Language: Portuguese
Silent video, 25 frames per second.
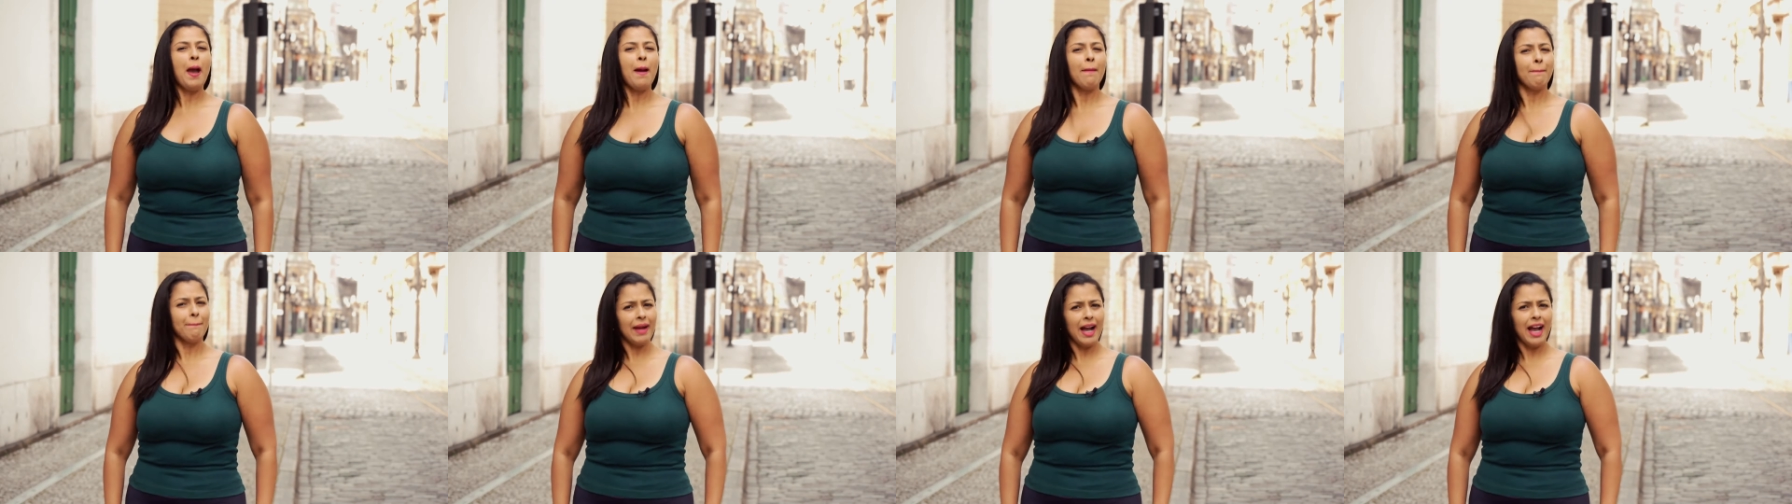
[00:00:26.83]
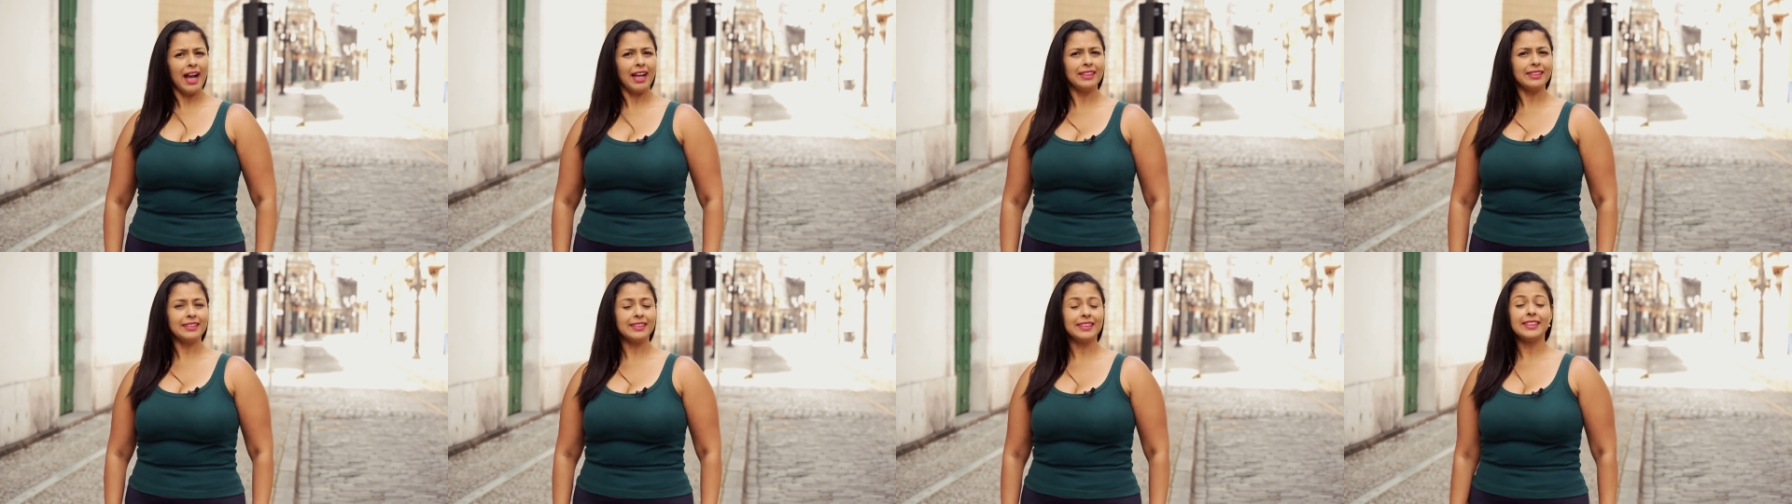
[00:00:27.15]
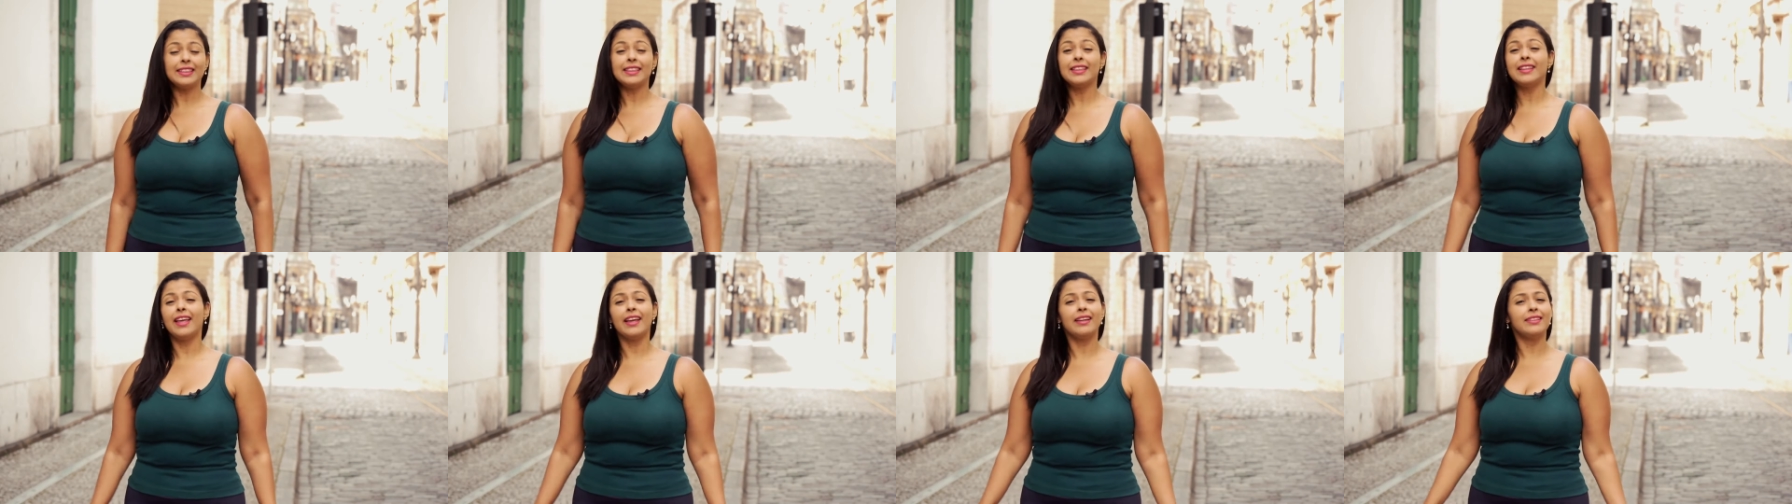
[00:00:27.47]
mas
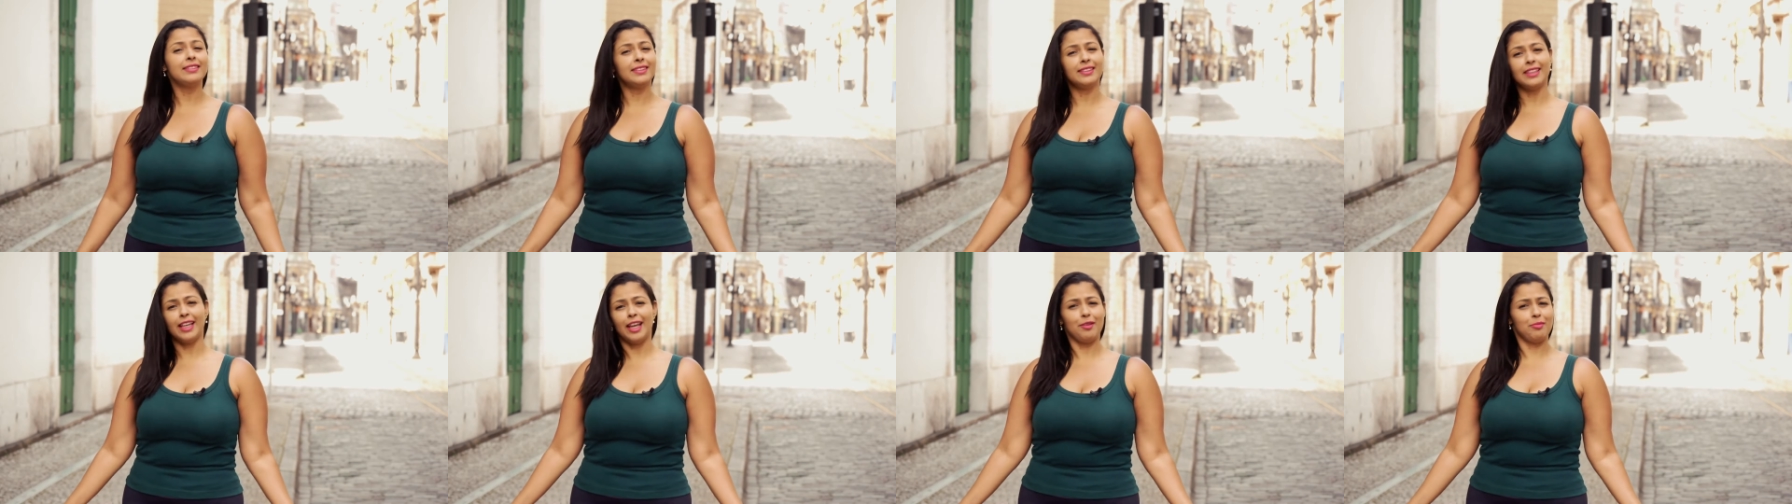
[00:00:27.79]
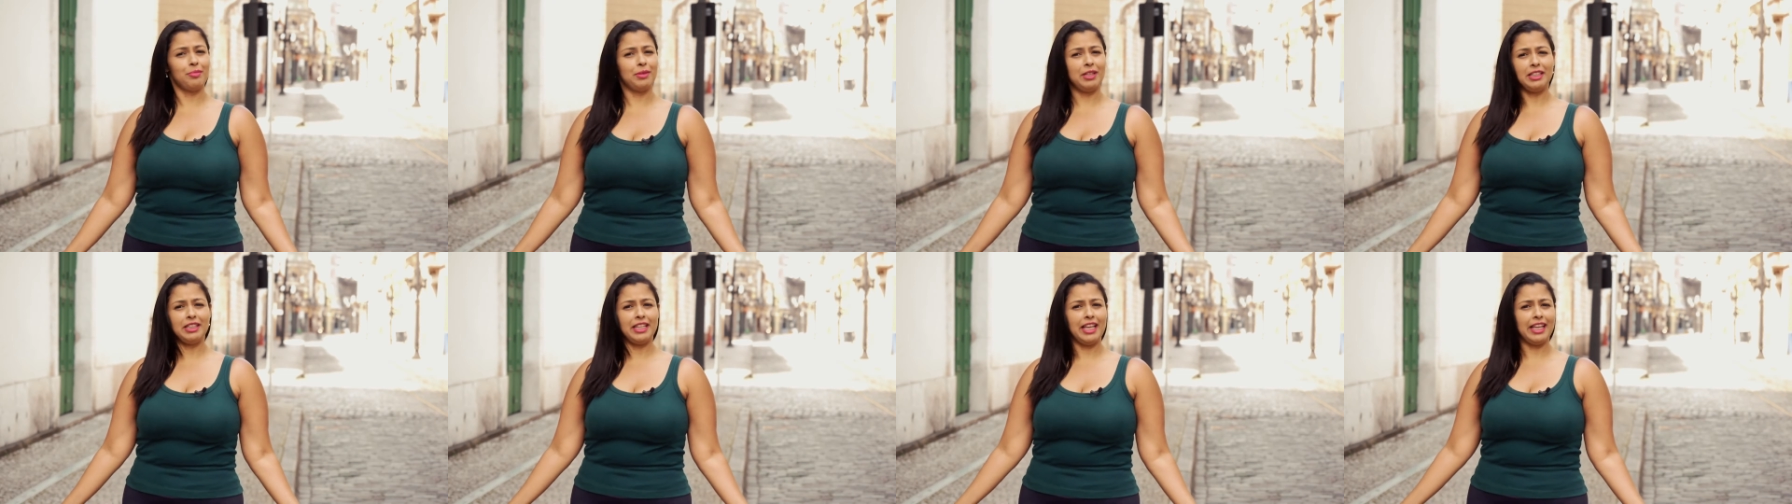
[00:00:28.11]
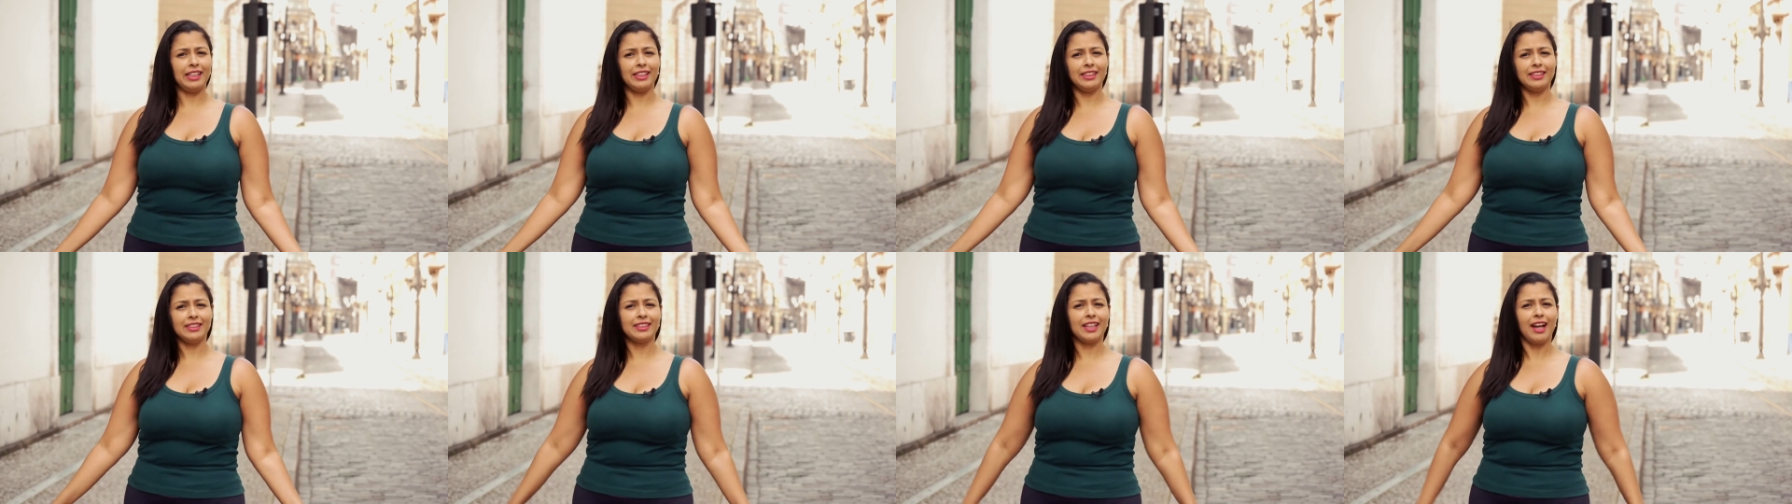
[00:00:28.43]
nem sempre tem
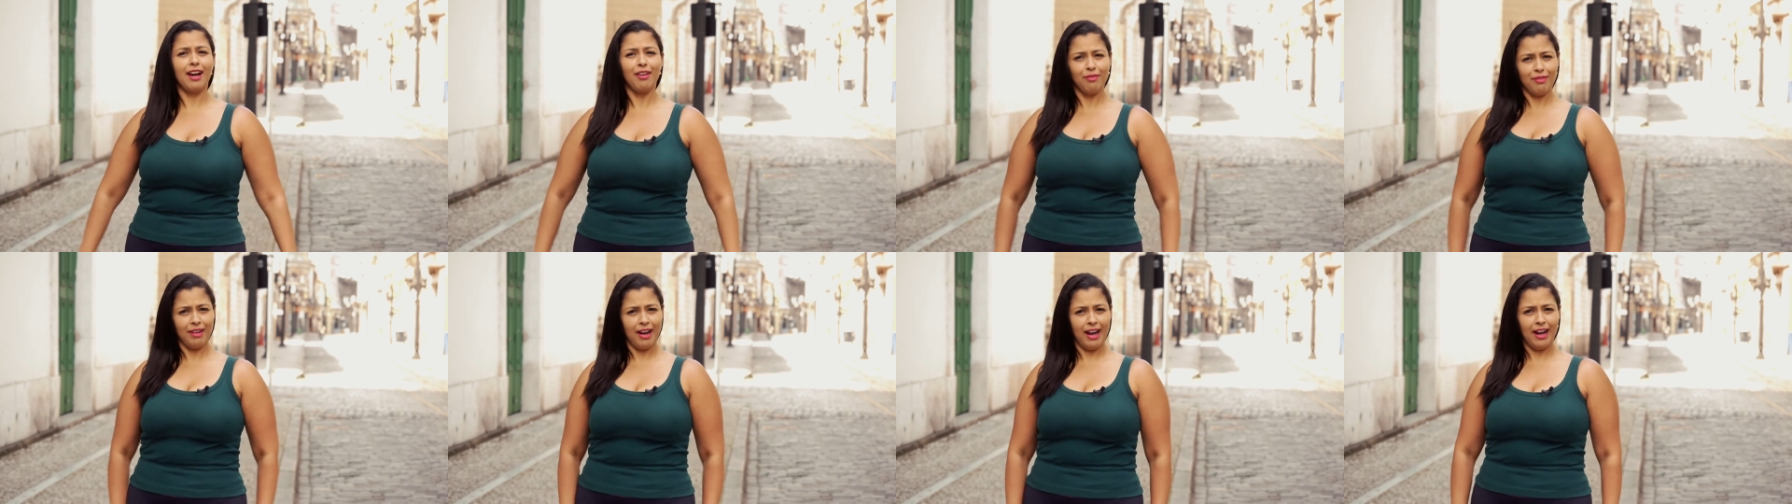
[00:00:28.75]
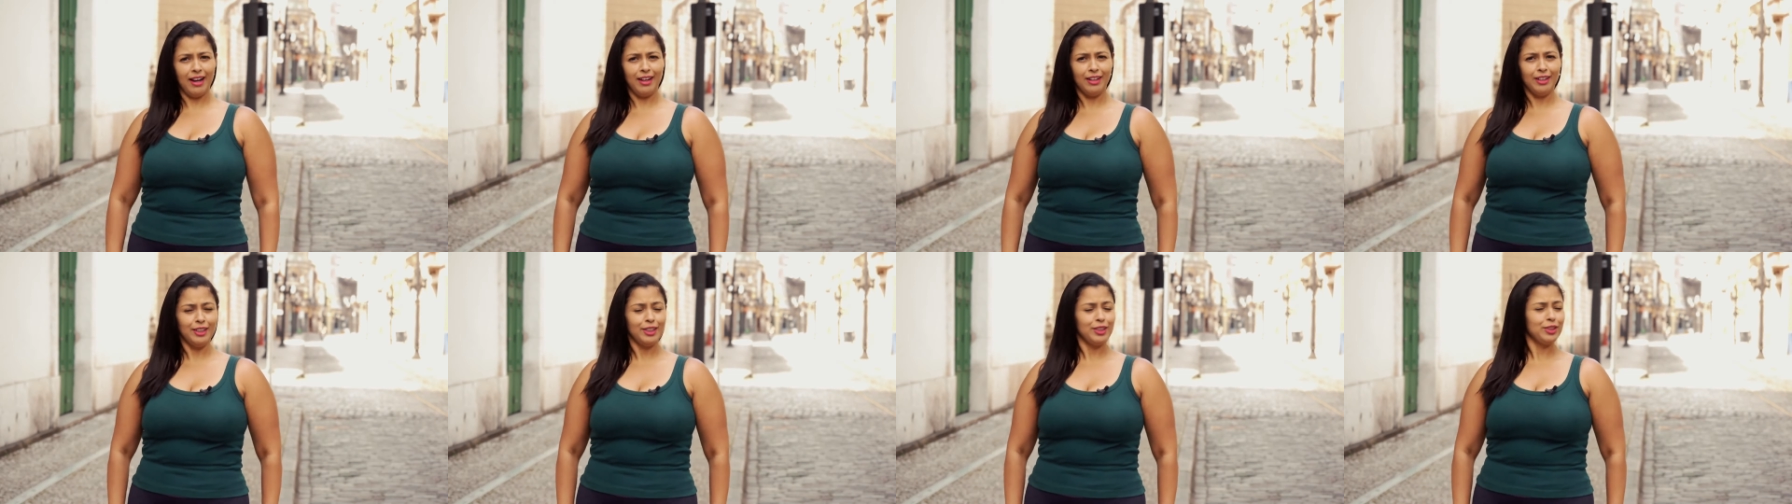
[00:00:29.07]
que escavar.